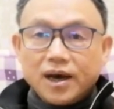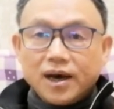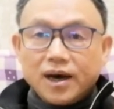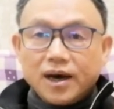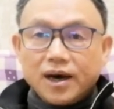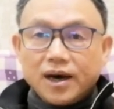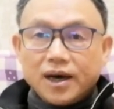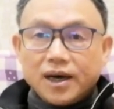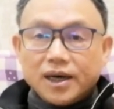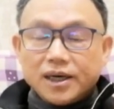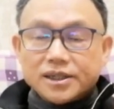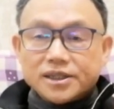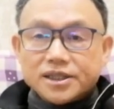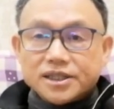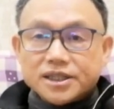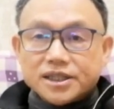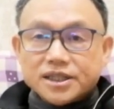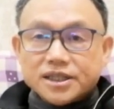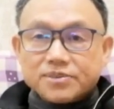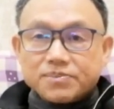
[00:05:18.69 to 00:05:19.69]
呃，
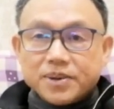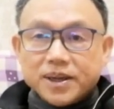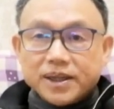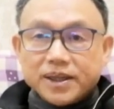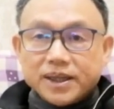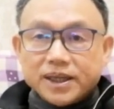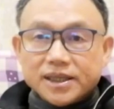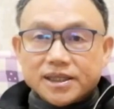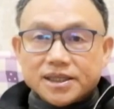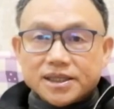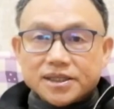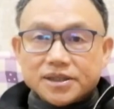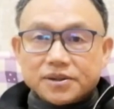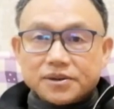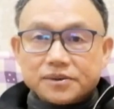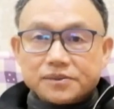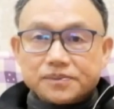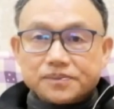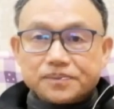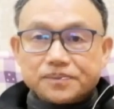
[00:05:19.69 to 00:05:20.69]
资本的这
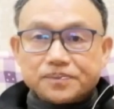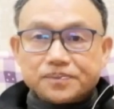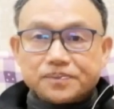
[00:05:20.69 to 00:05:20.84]
种